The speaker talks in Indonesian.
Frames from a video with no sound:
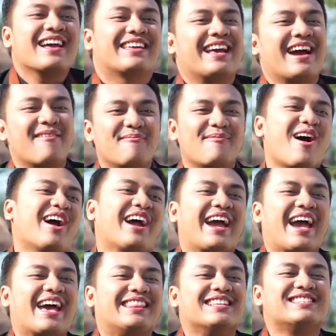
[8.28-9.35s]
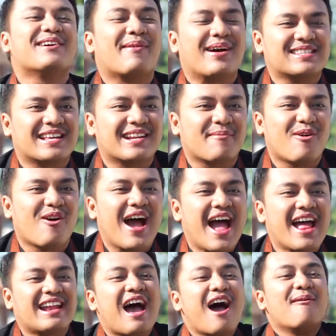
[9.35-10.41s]
Gembok di TV pasar
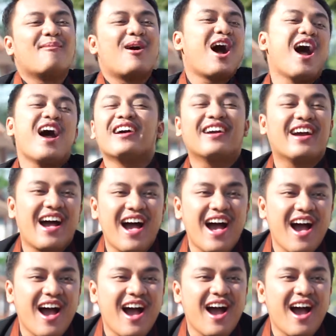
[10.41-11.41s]
Reboan, monggo.